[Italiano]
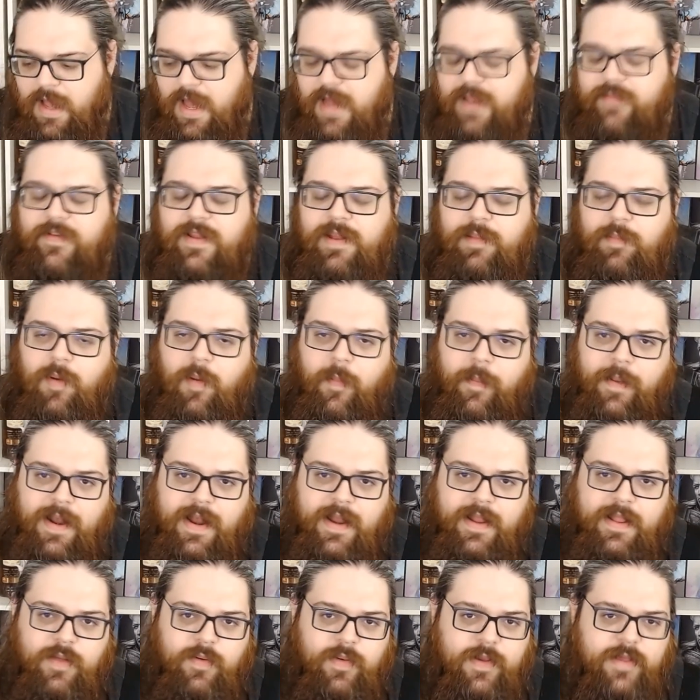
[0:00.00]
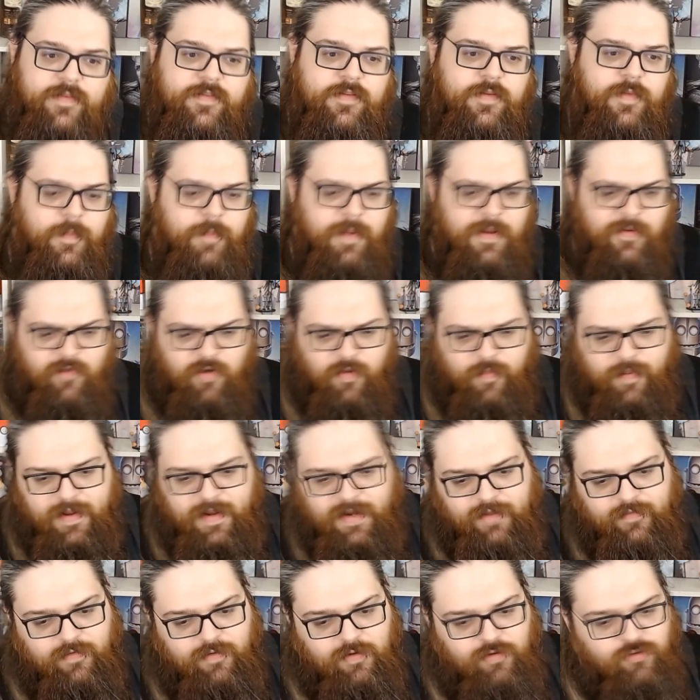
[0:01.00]
Arriveremo a parlare di questo, ma prima volevo
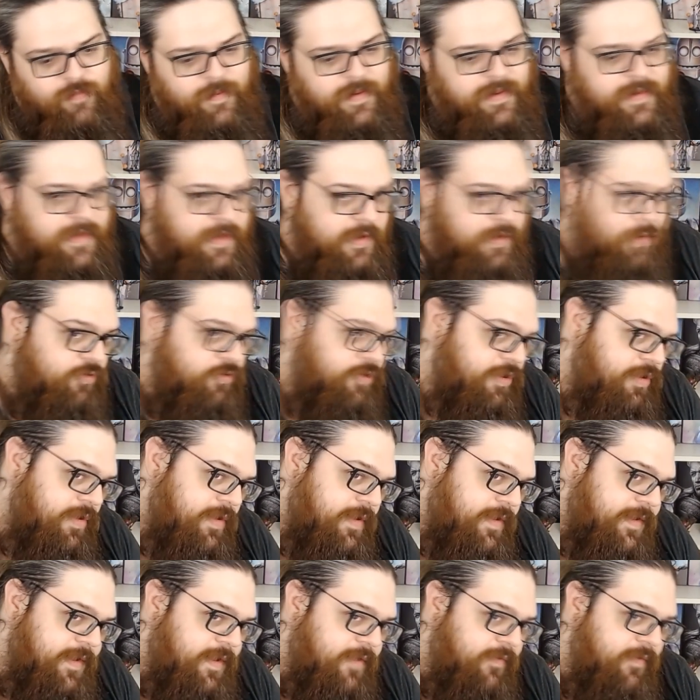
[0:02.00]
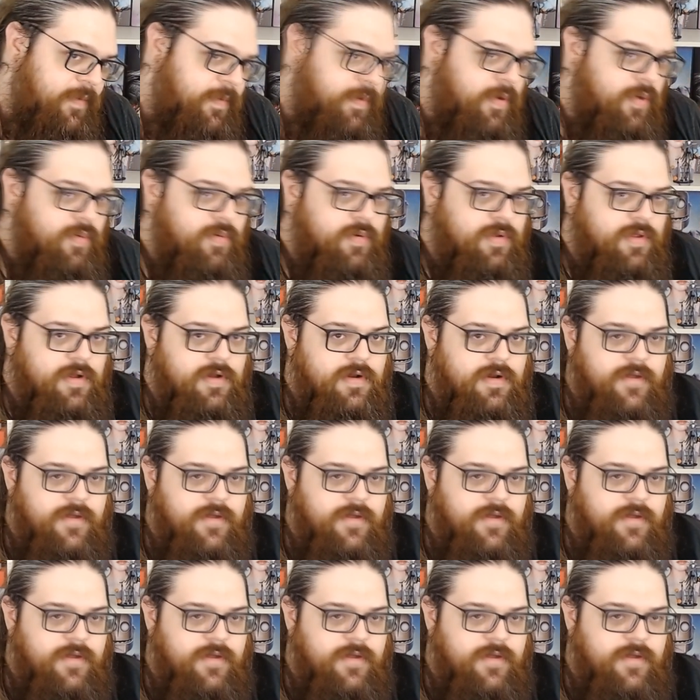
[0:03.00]
parlare velocemente di 289 più 1.